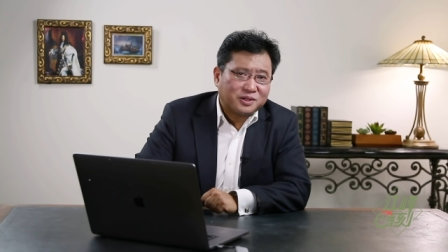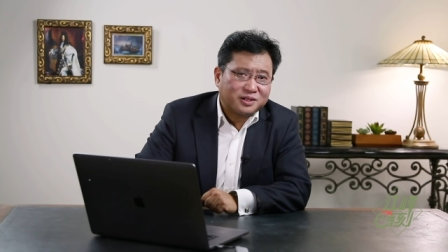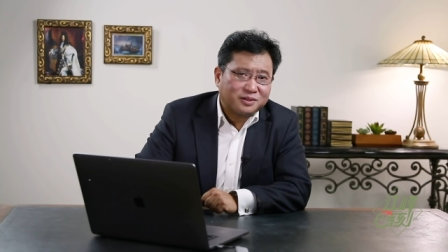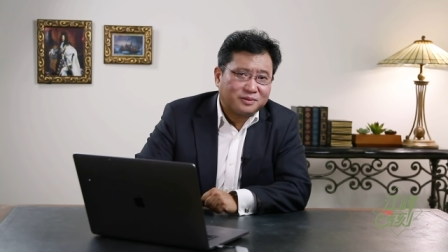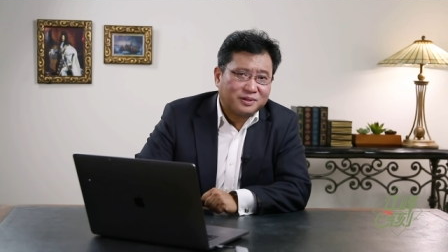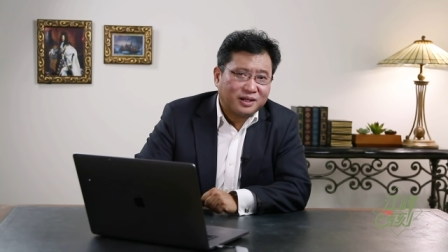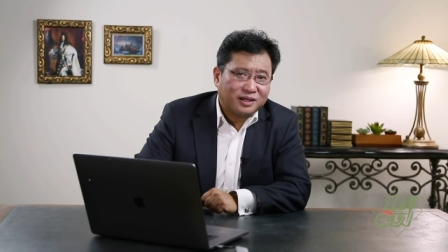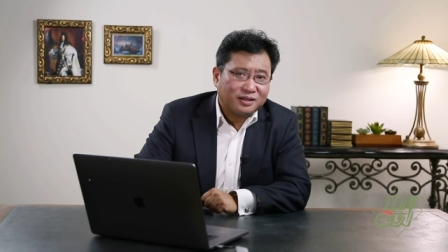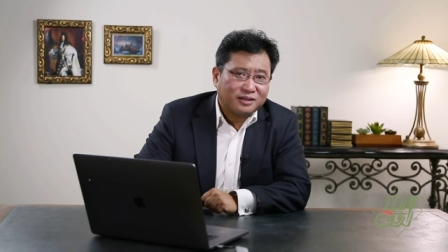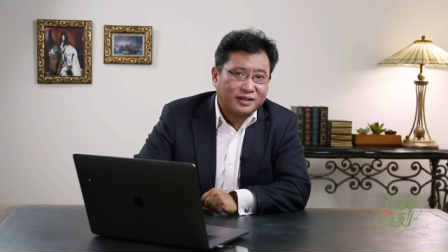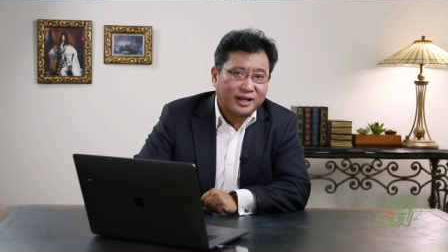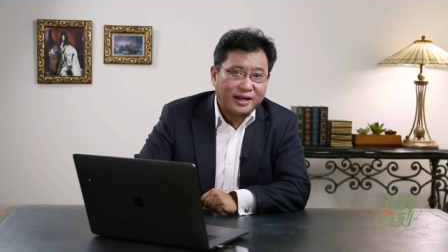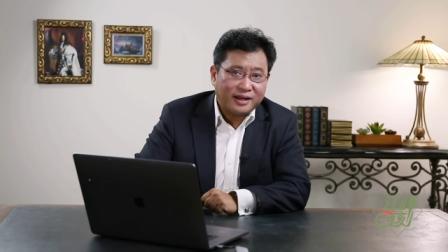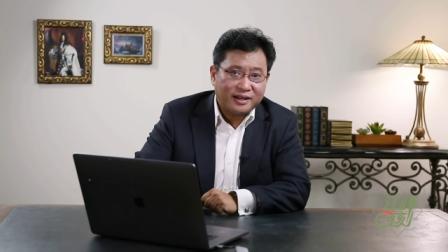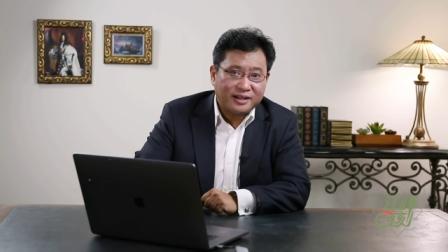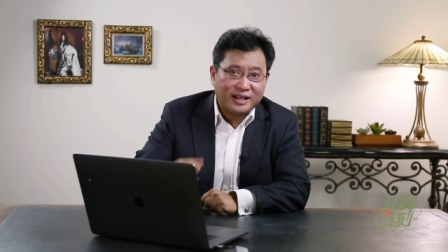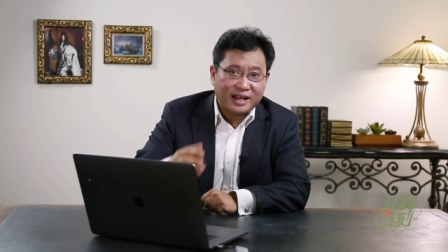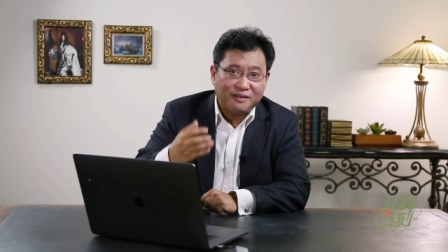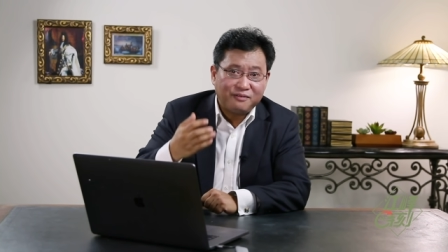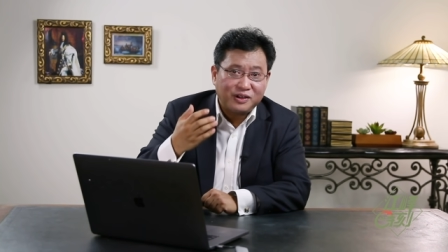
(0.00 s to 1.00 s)
是不是？哎，
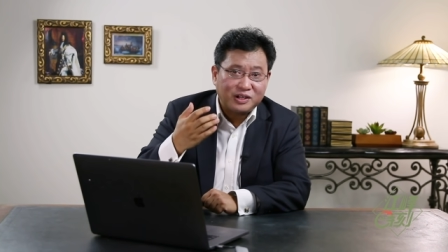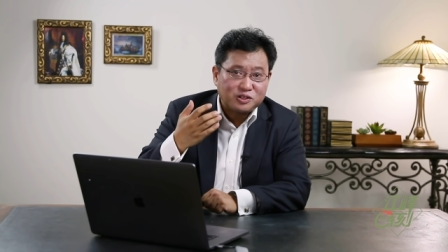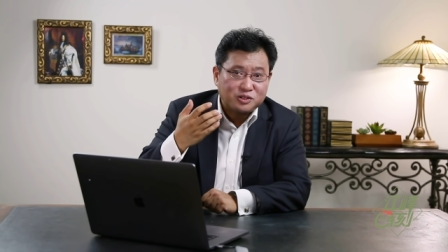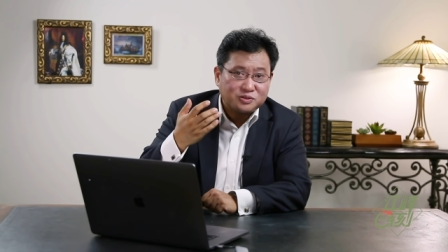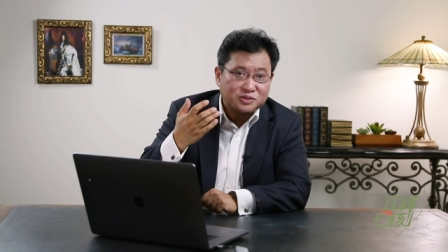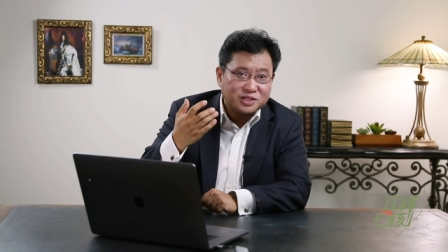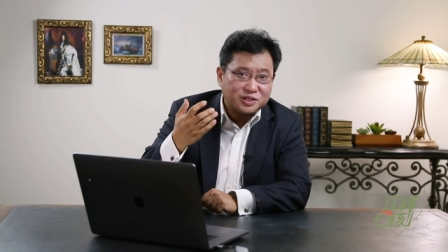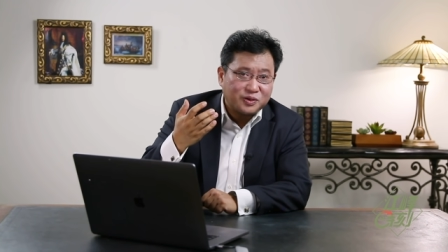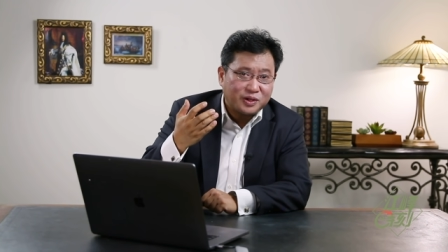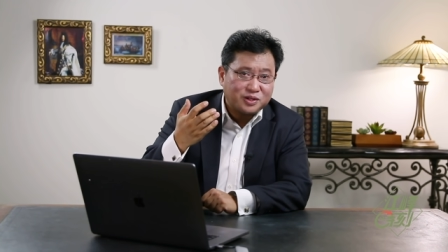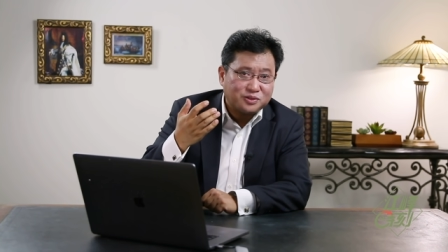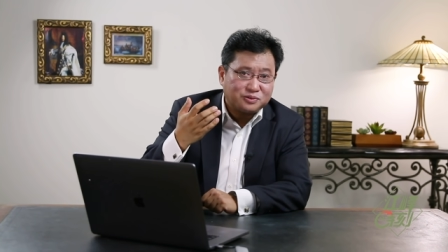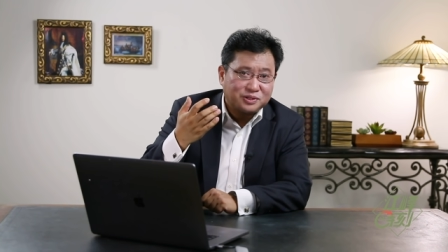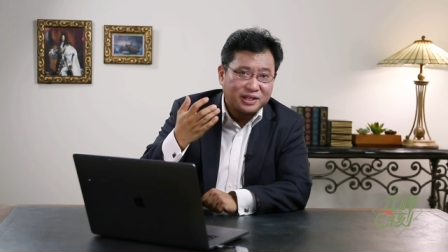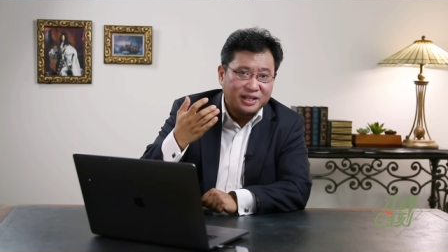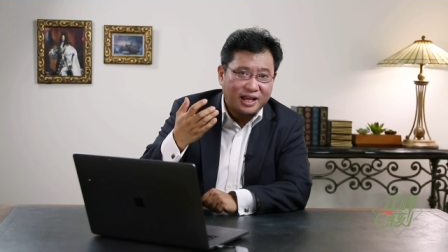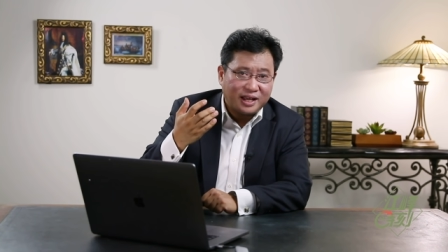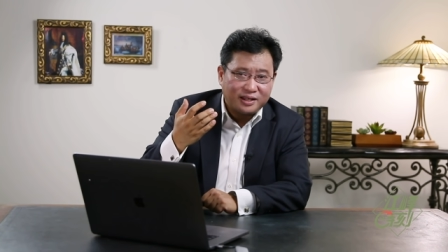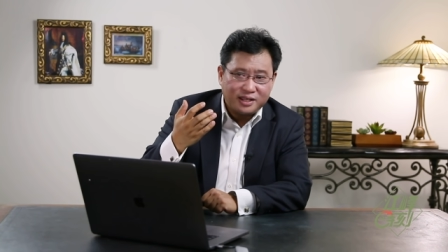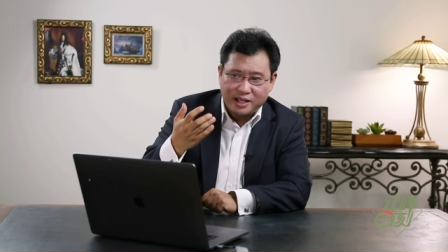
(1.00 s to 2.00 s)
那南方种植园主
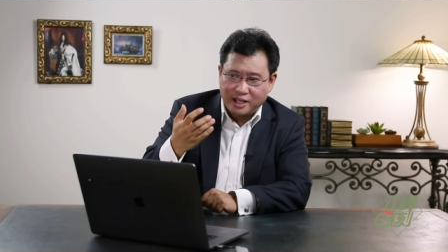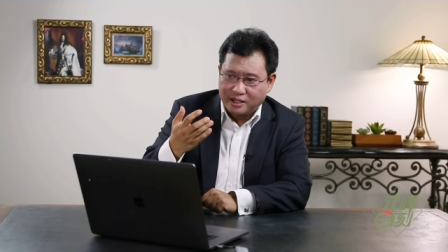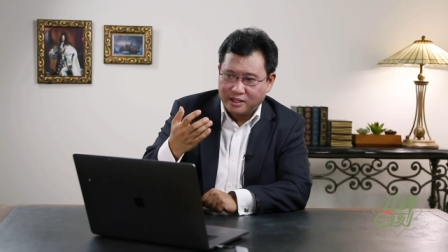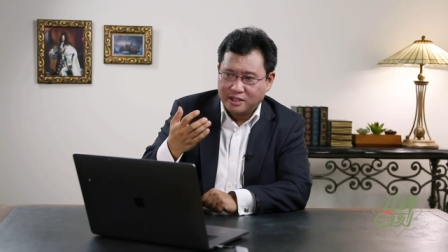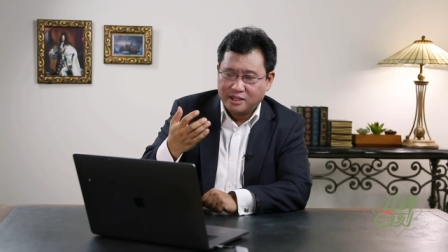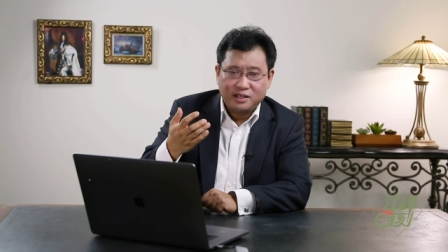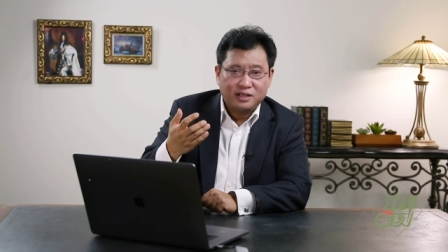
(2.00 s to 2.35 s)
一看，呀。